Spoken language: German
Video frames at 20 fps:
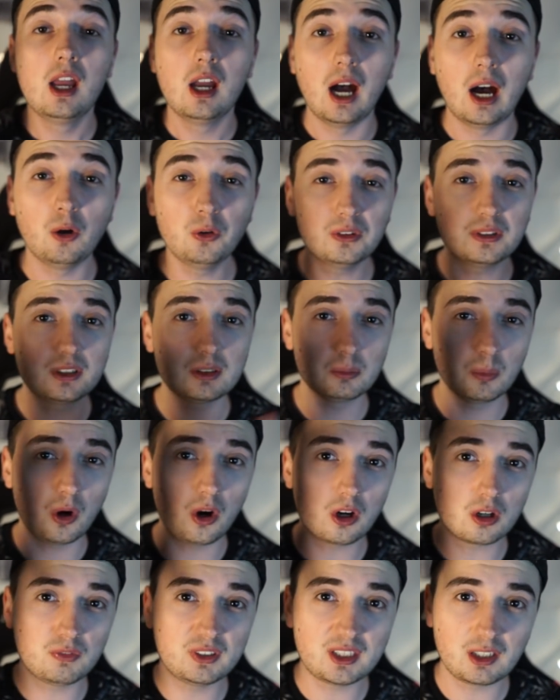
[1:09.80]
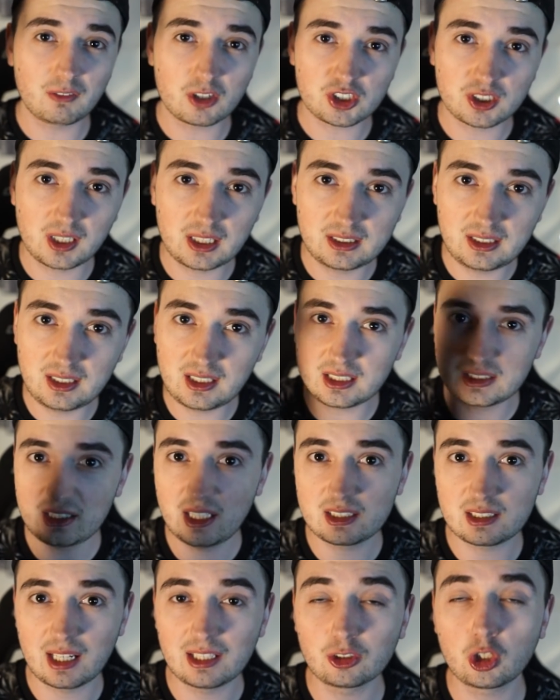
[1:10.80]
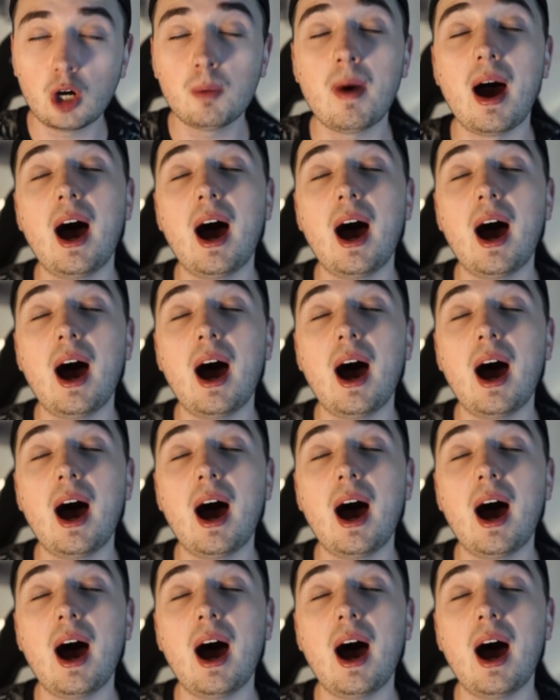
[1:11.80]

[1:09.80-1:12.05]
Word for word: Und morgen wird dann wahrscheinlich DSDSN kommen.